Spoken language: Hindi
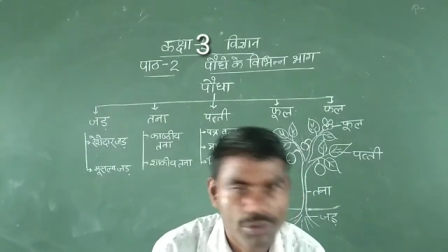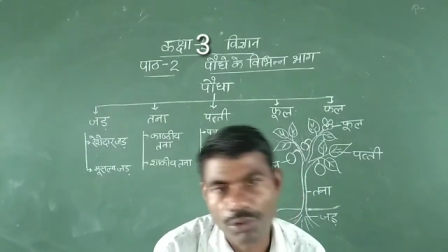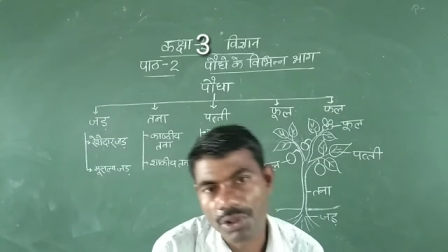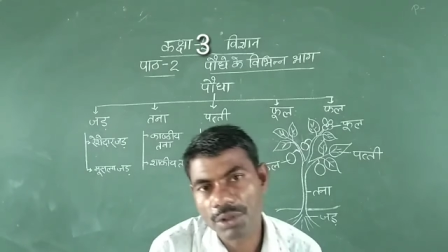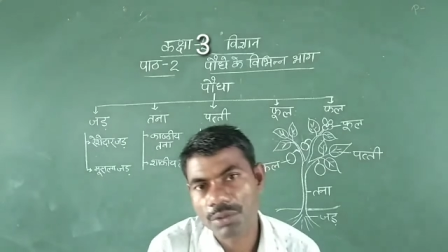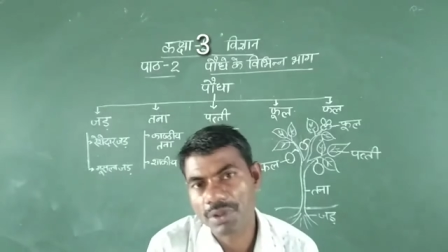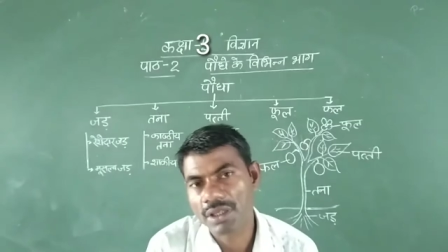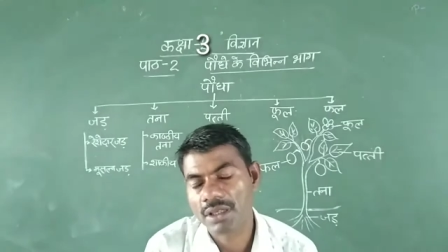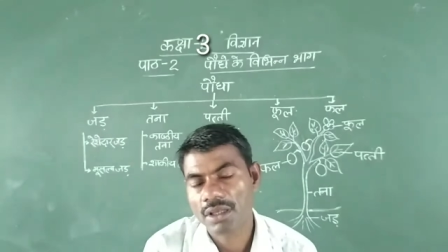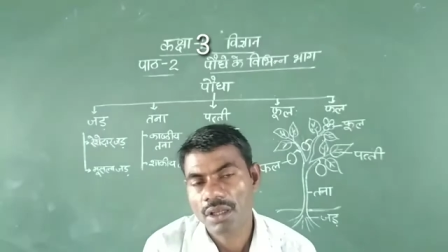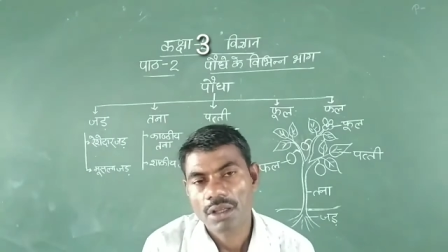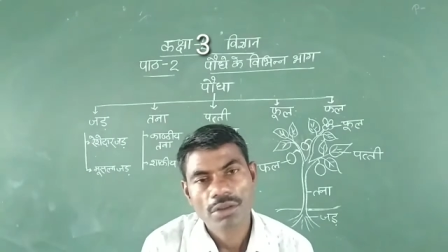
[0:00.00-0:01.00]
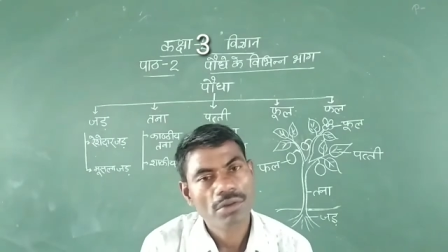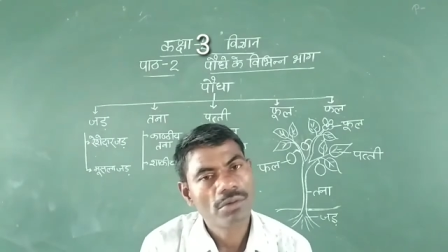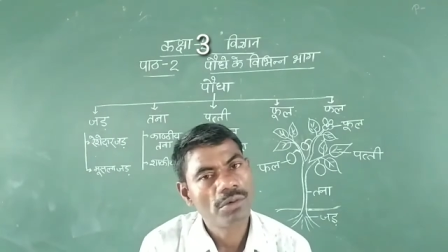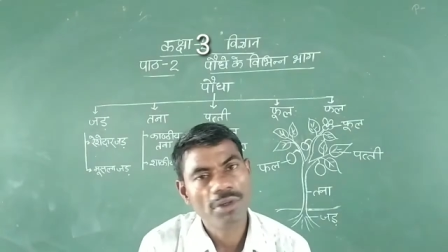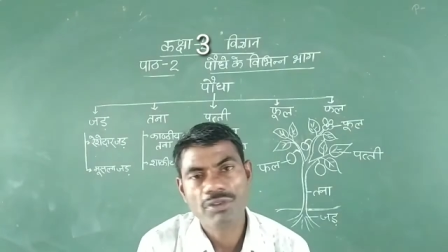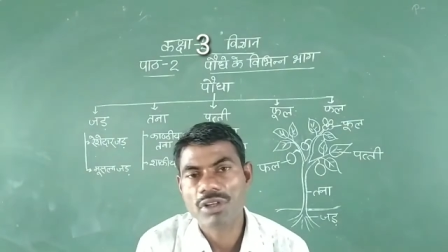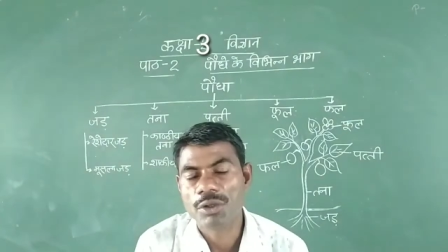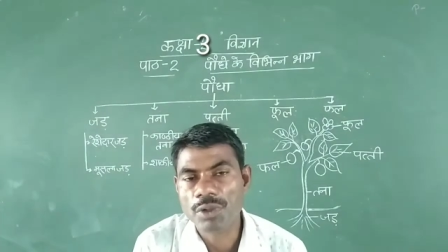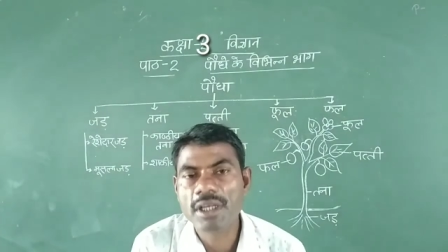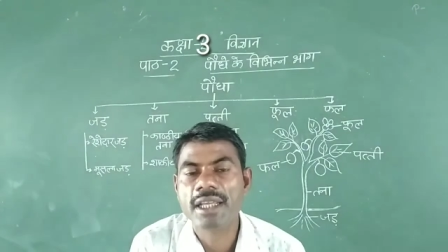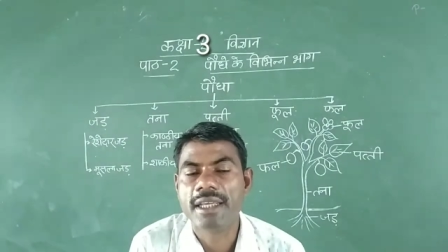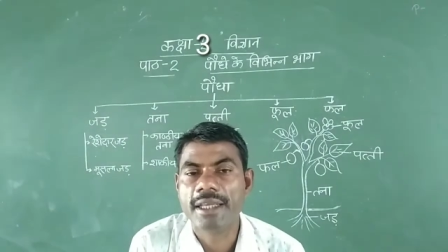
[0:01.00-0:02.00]
छोटी होती हैं तो कोई
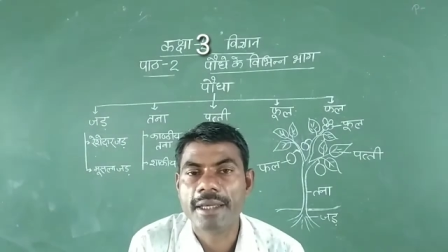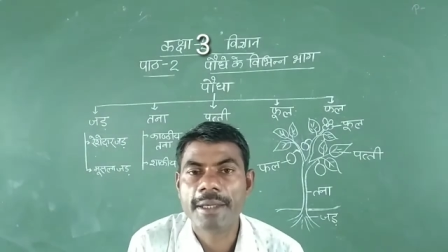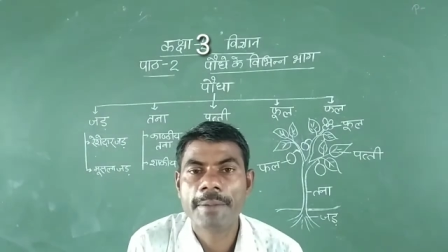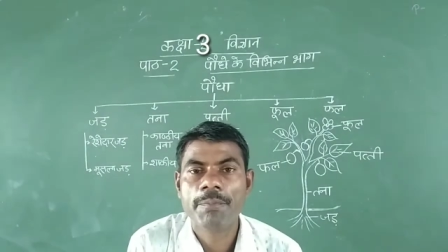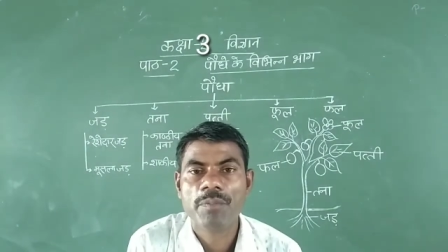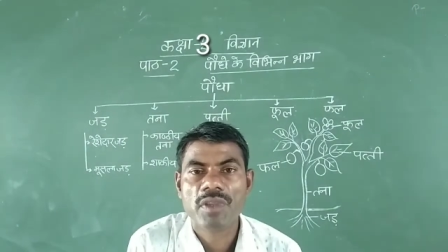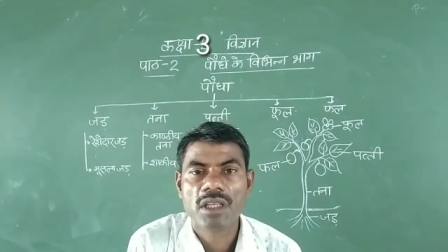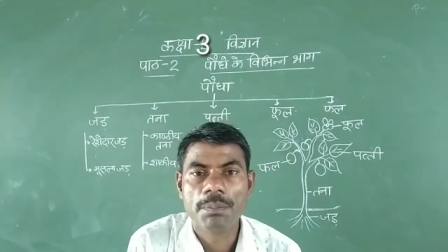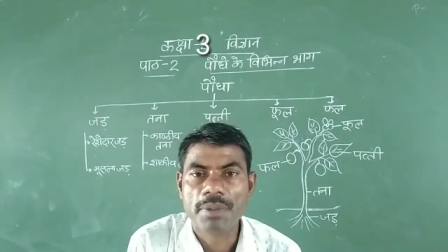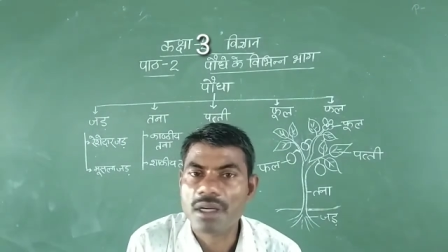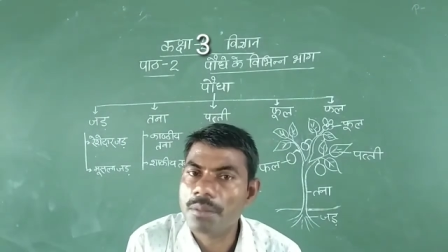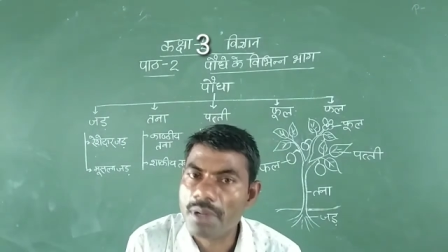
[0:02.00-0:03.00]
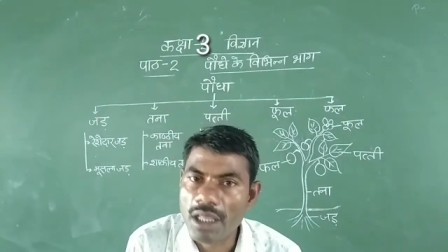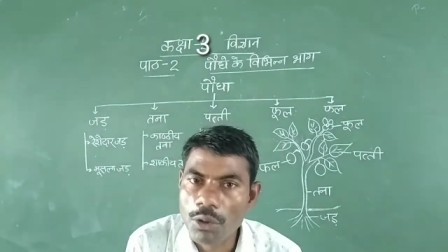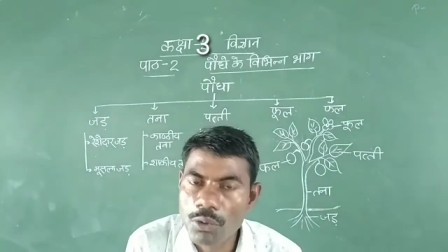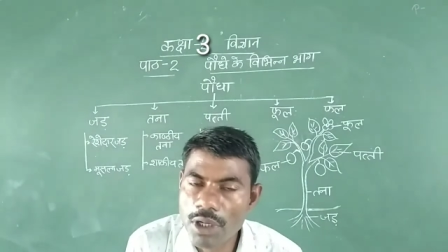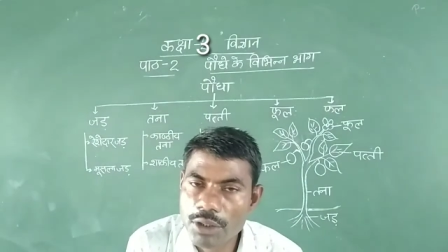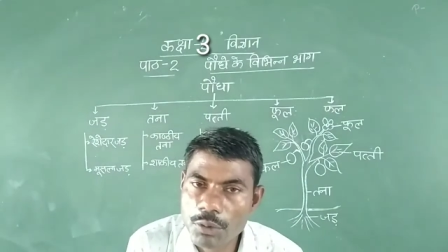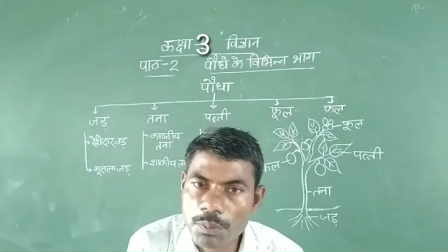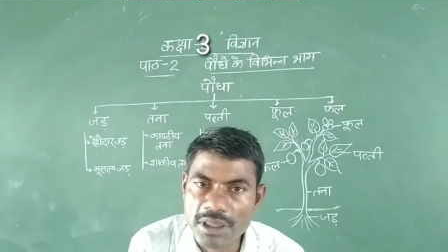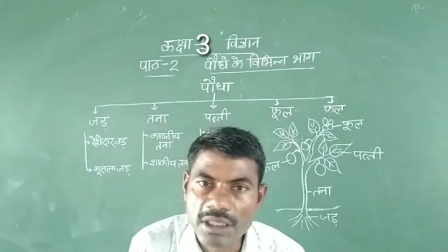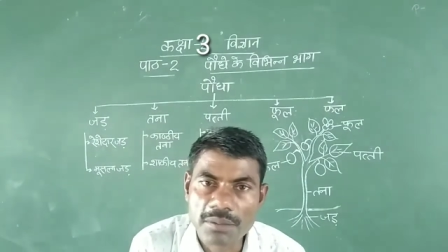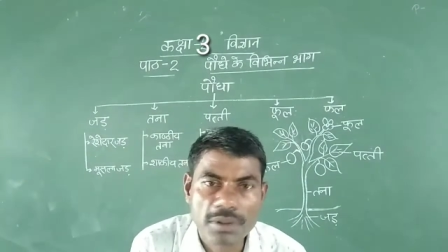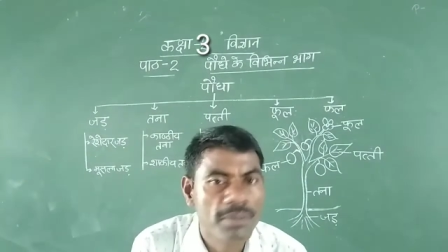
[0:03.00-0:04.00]
ज़रूरी नहीं है कि पेड़ बड़ा होगा तो
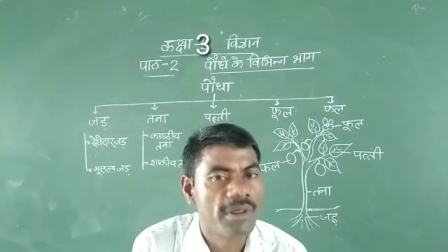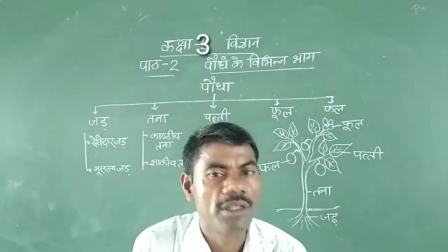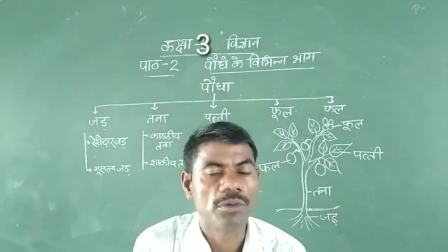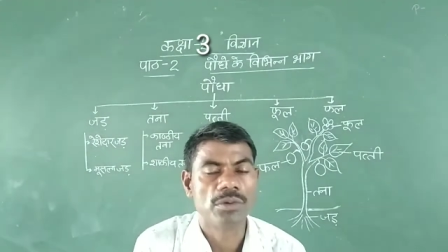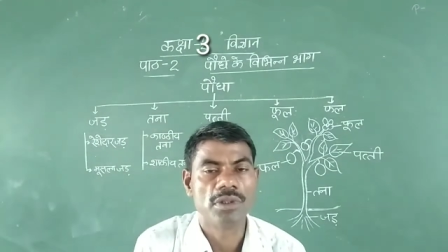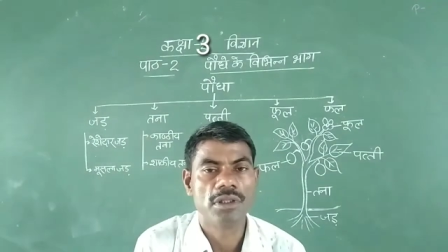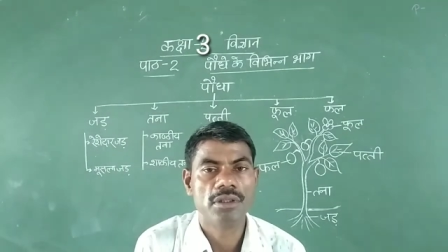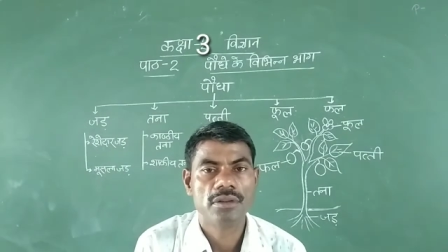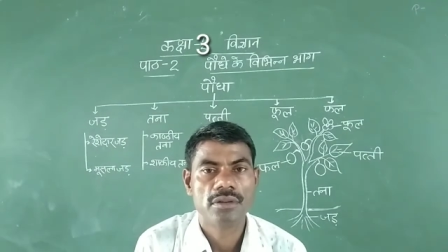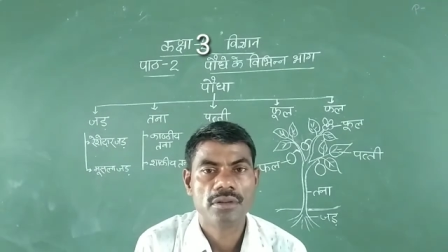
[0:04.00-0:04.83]
पत्ती भी बड़ी होगी